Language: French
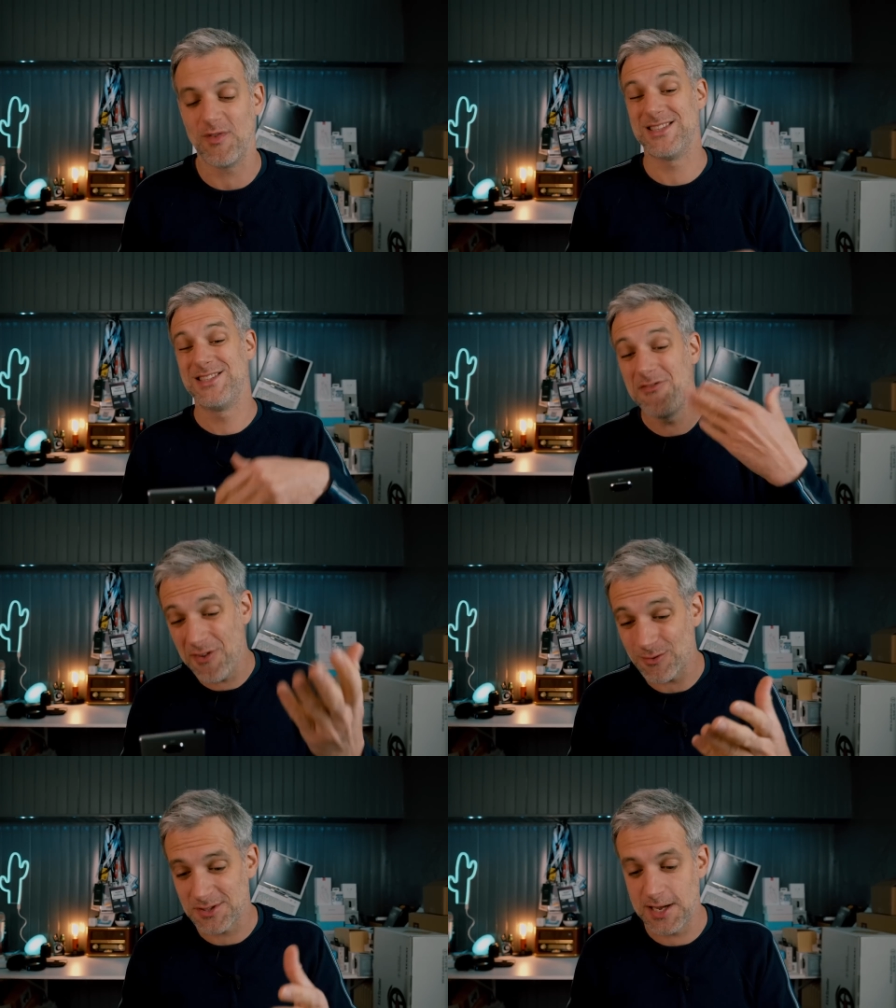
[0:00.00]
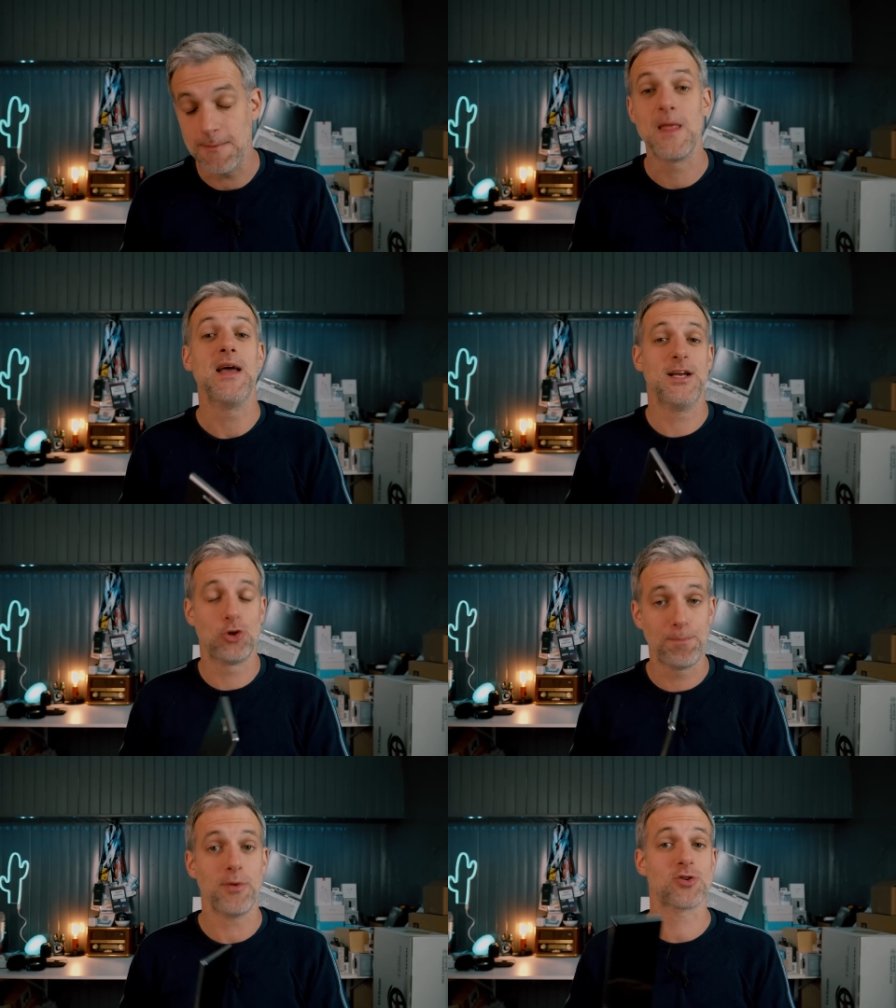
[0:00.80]
on va se différencier et
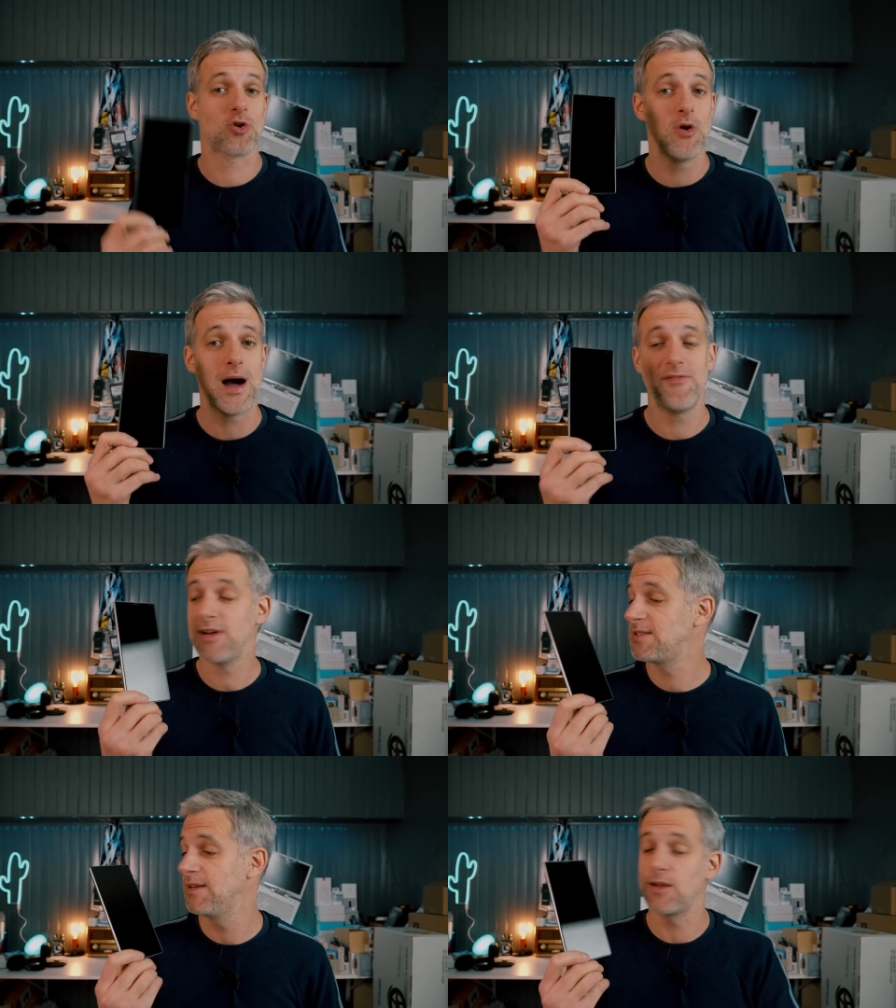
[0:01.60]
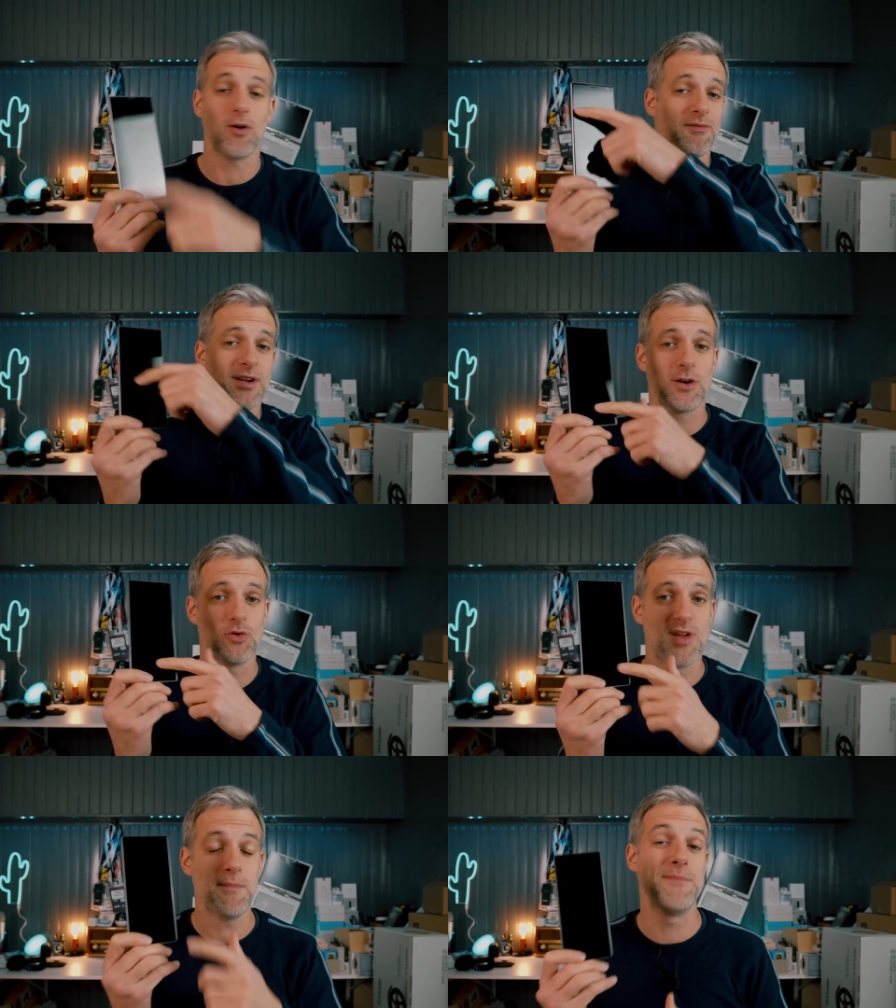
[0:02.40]
je pense qu'avec cet écran 21 e